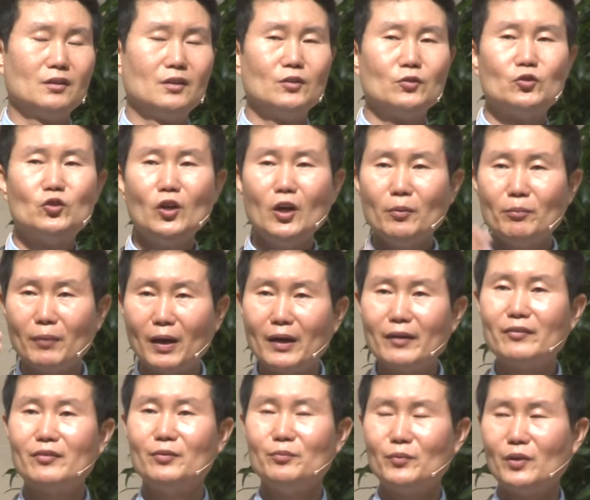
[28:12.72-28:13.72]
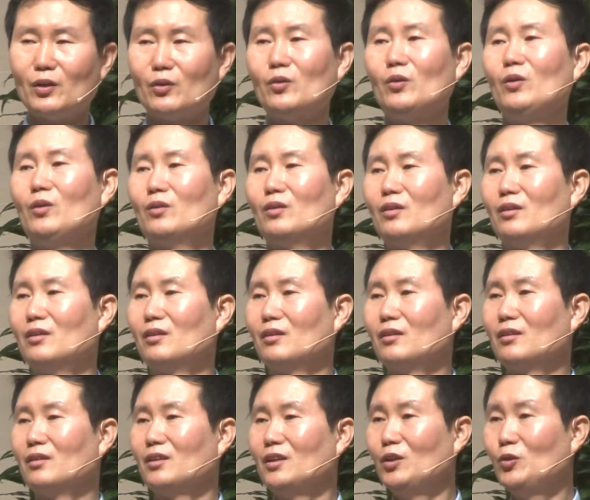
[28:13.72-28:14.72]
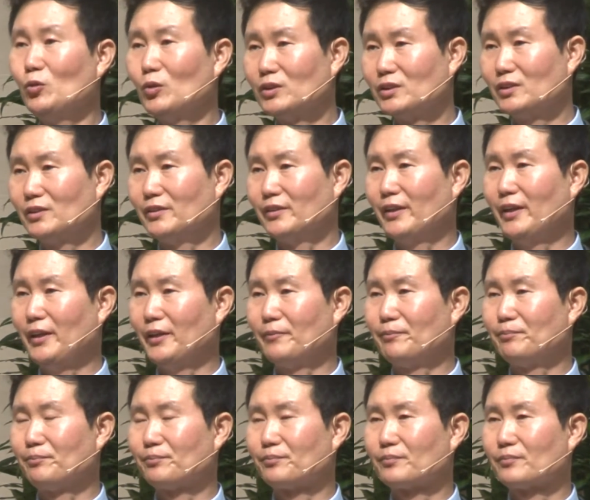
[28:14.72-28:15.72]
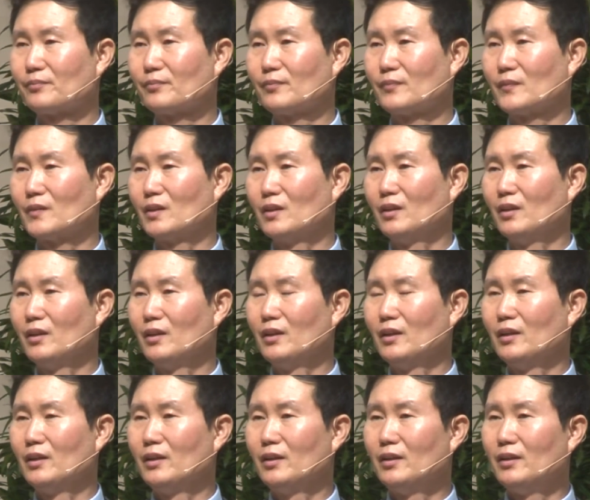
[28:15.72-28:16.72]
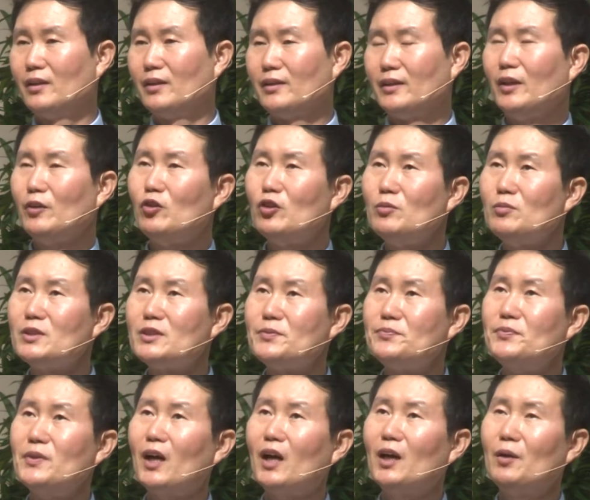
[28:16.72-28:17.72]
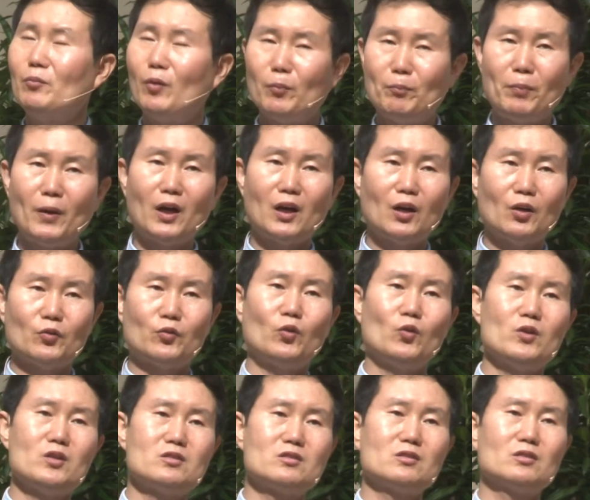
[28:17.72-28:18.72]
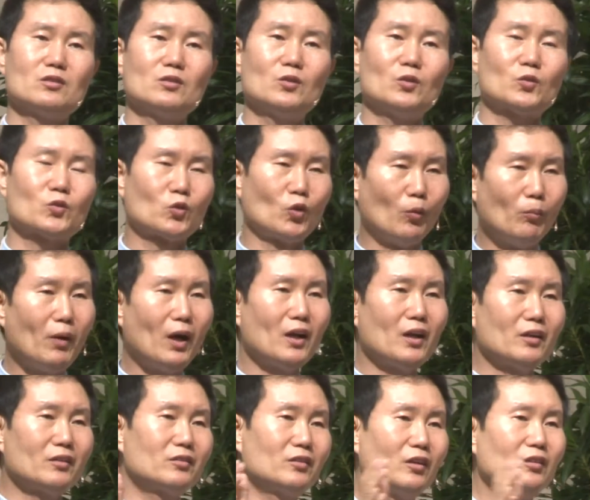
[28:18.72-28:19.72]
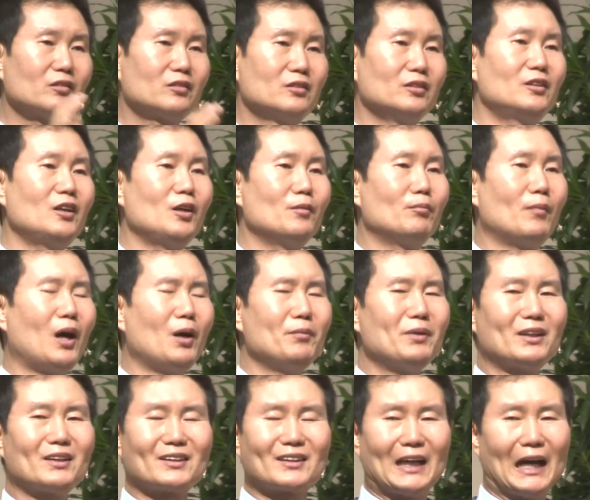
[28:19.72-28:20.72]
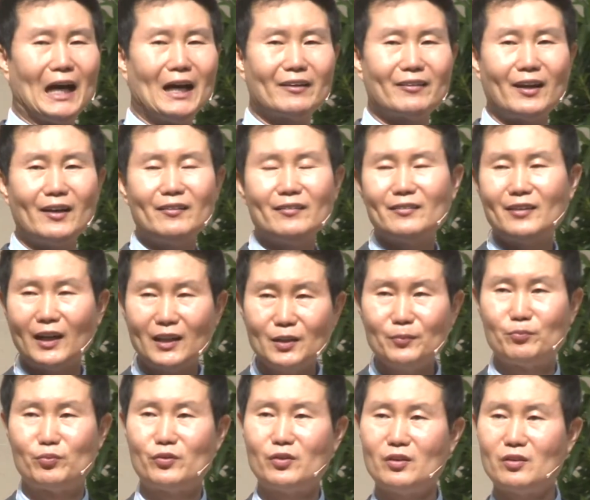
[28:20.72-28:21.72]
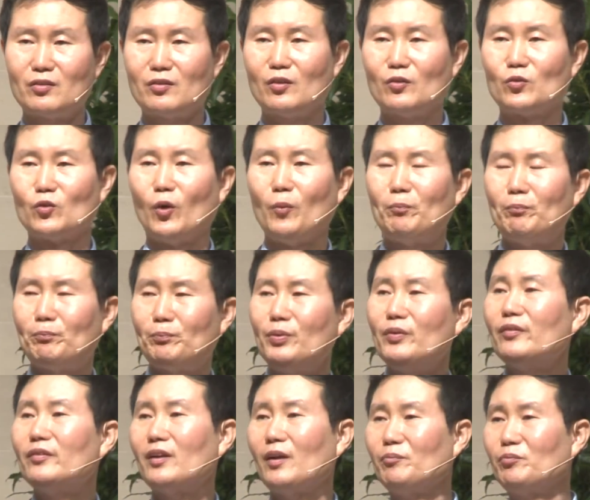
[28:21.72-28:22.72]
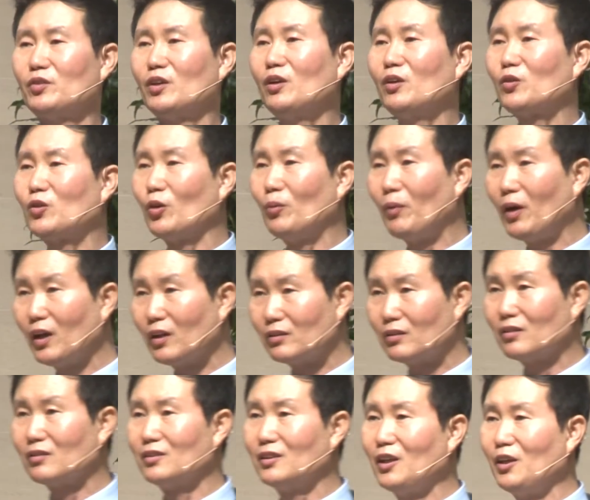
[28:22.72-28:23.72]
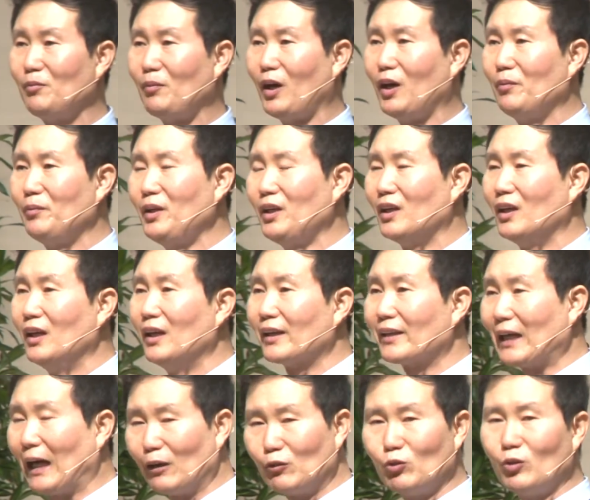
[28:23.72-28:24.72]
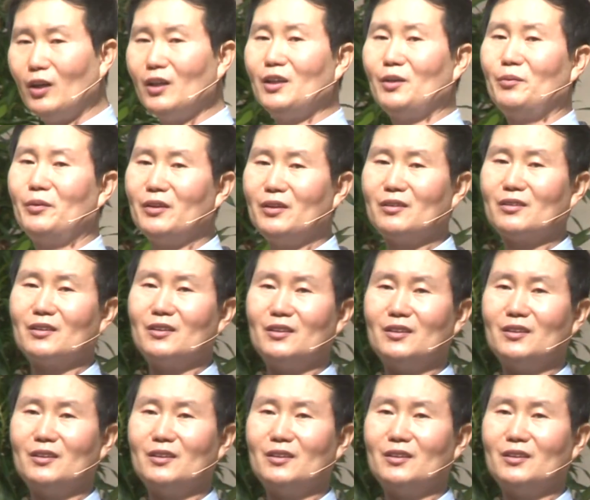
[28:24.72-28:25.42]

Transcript: 주의 말씀대로 이루어지는데 예수님을 십자가에 못 박아 소리 지르고 교만했던 그들의 마음이 다 산산이 부서져서 높은 산처럼 교만했던 그들의 마음이 가루가 돼버린그